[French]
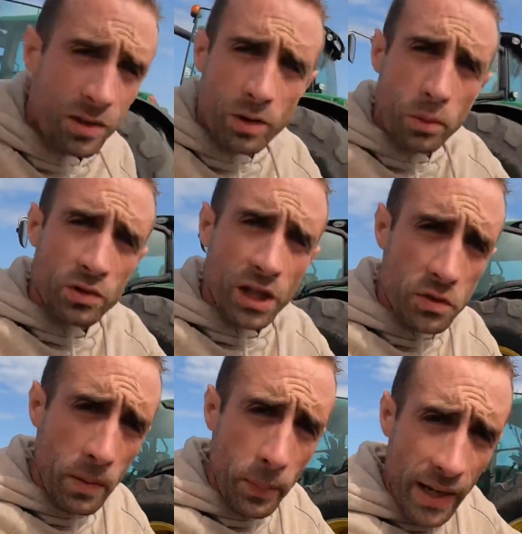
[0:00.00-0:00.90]
C'est pour ça que je
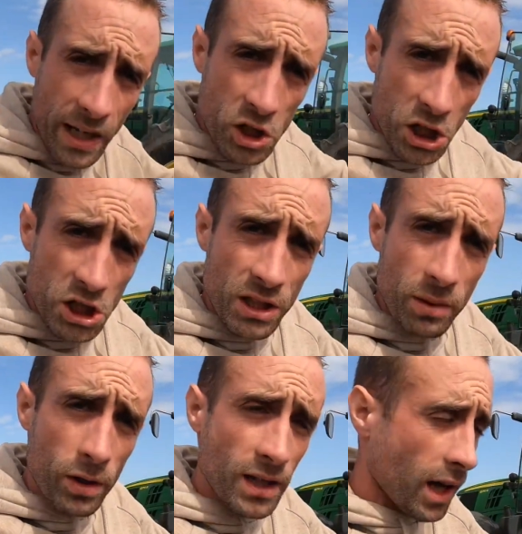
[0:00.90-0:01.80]
ne vais pas aller rechercher des
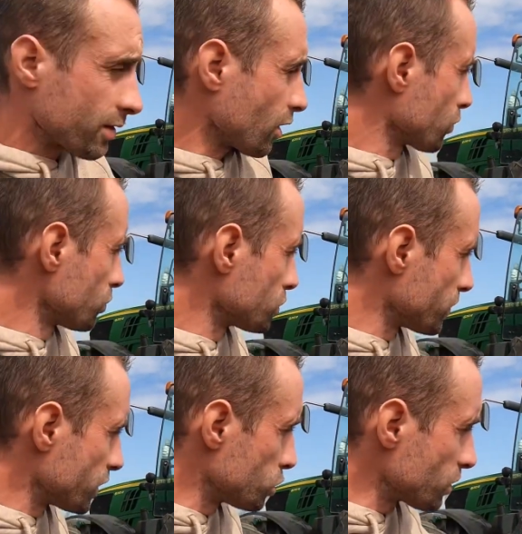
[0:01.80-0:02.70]
mottes grasses en dessous. Je
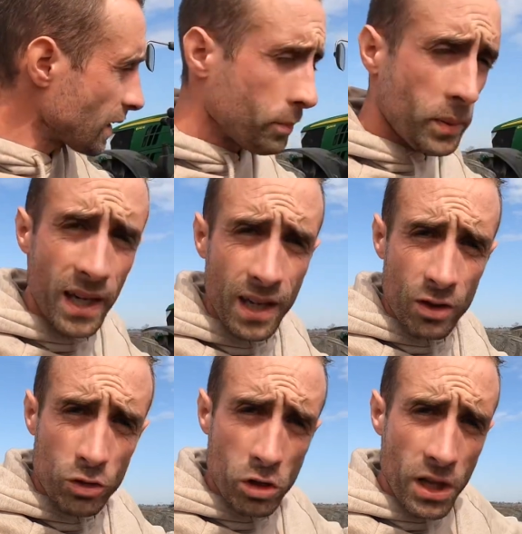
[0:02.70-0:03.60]
vais juste taper
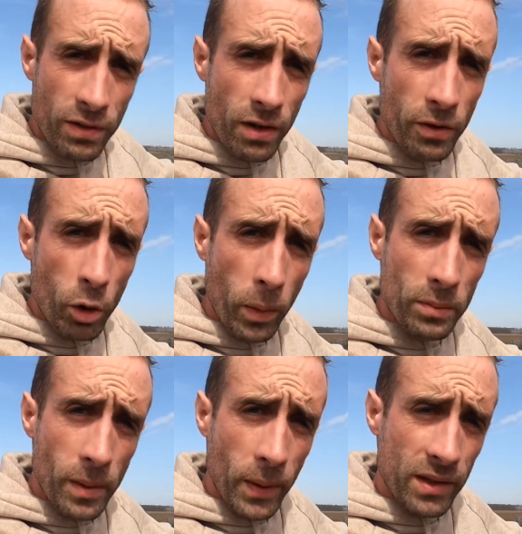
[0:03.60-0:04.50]
ce que j'avais levé au
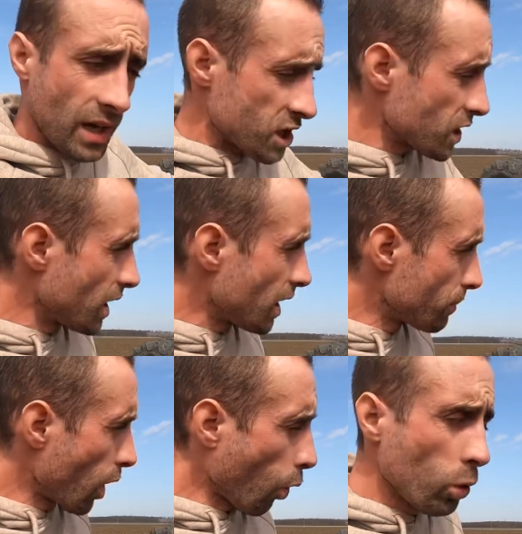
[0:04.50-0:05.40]
premier passage,
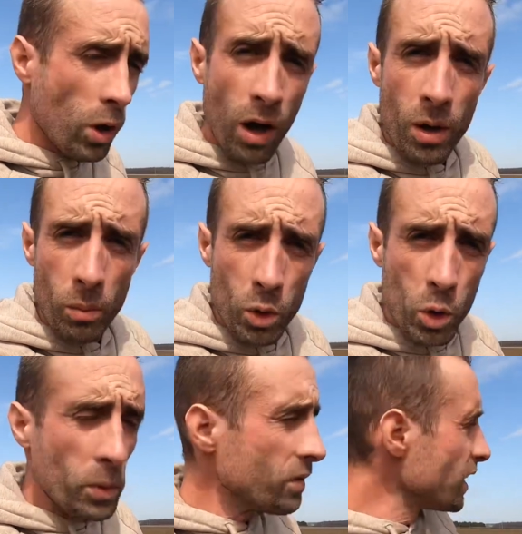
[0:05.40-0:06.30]
mais en roulant
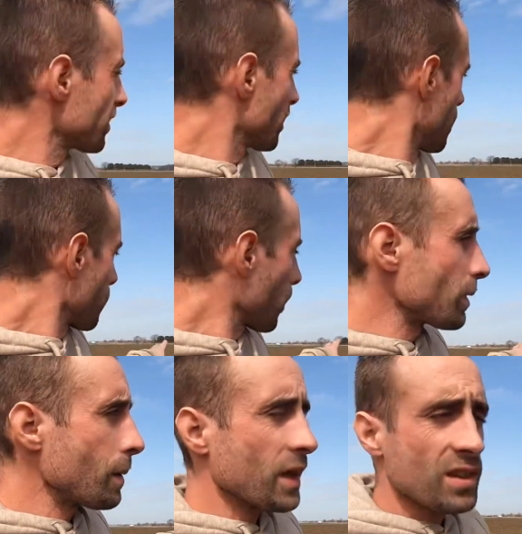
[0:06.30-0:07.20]
beaucoup plus vite.
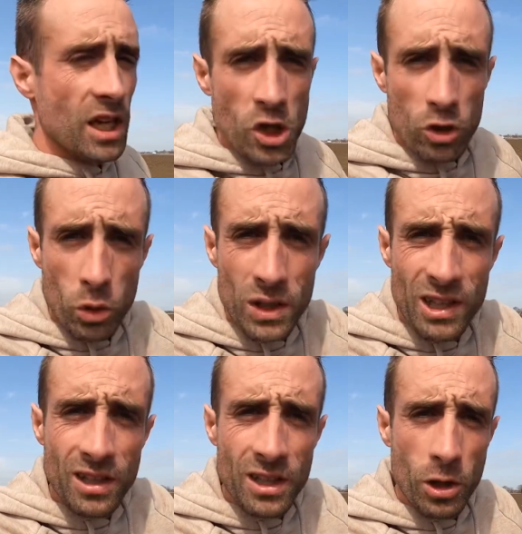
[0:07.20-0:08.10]
Premier passage entre 8
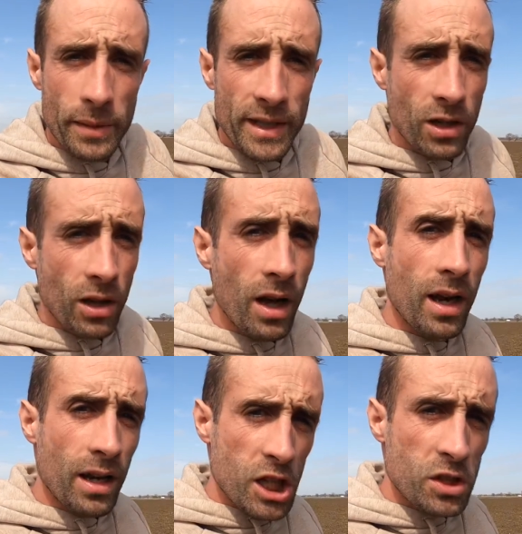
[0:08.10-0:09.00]
et 10 km heure.
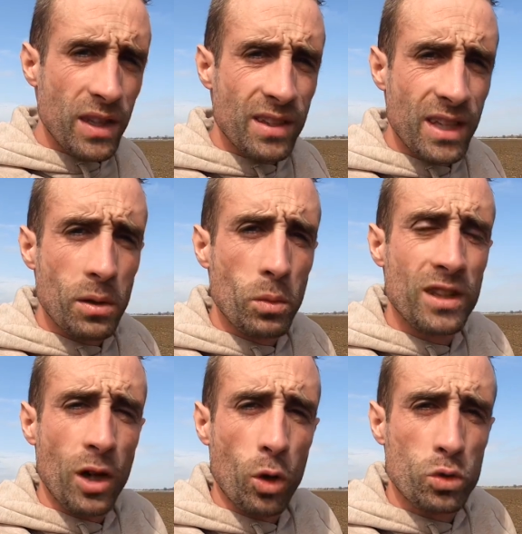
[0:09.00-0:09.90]
Là, je vais essayer de me
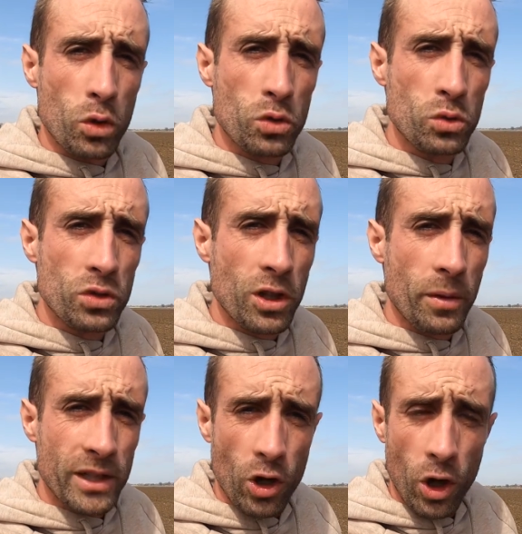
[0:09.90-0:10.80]
tenir autour de 12
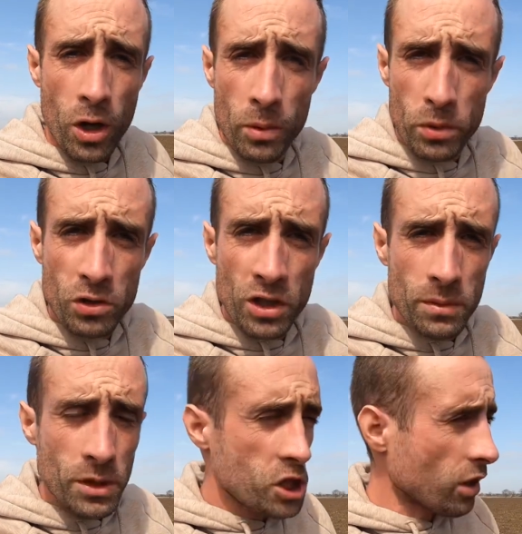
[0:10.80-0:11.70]
km heure. Plus de
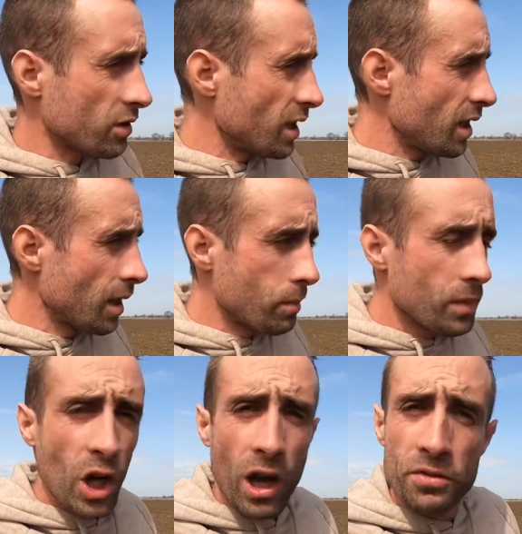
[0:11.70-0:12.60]
débit de chantier,
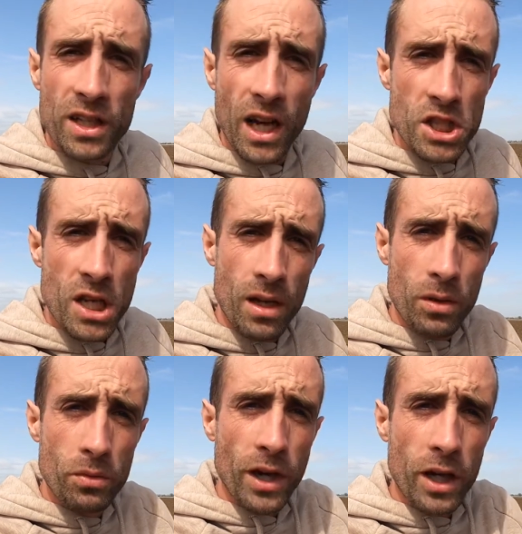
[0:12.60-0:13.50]
meilleur affinage.
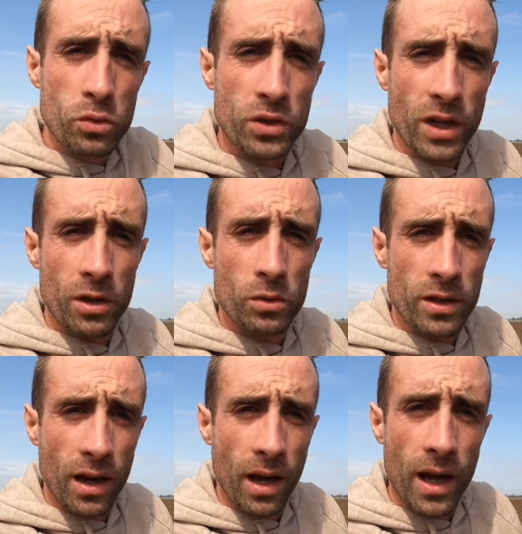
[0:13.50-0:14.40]
Vous verrez tous ces
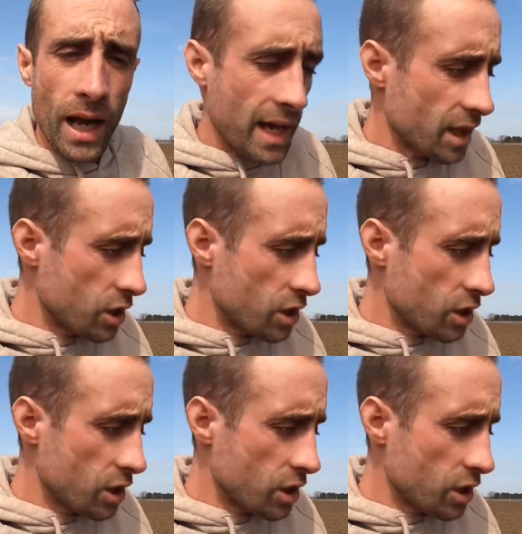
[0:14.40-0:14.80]
résultats là. Allez,